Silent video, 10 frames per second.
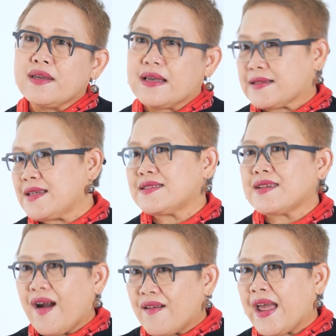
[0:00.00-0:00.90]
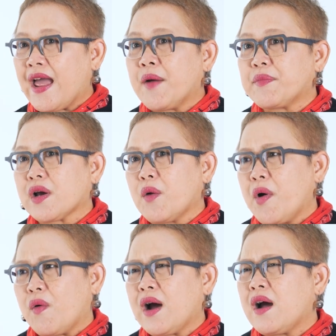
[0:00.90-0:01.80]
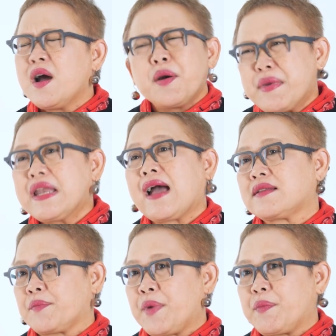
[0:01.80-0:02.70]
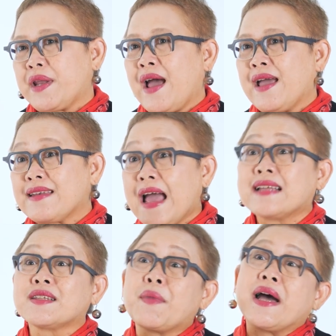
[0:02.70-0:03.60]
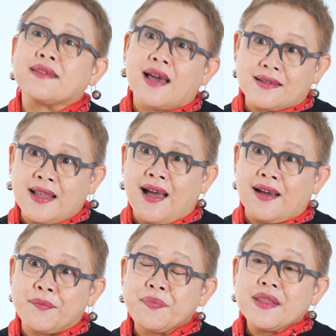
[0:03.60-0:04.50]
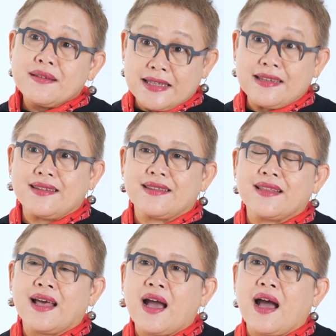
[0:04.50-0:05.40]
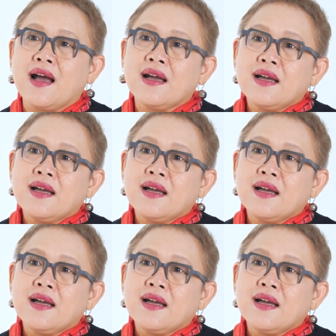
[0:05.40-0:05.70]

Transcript: อย่างเช่นชาวไฮแอมเนี่ยก็บอกว่าไม่น่าจะเป็นไปได้ น่าจะมาจากทางจีนนะคะ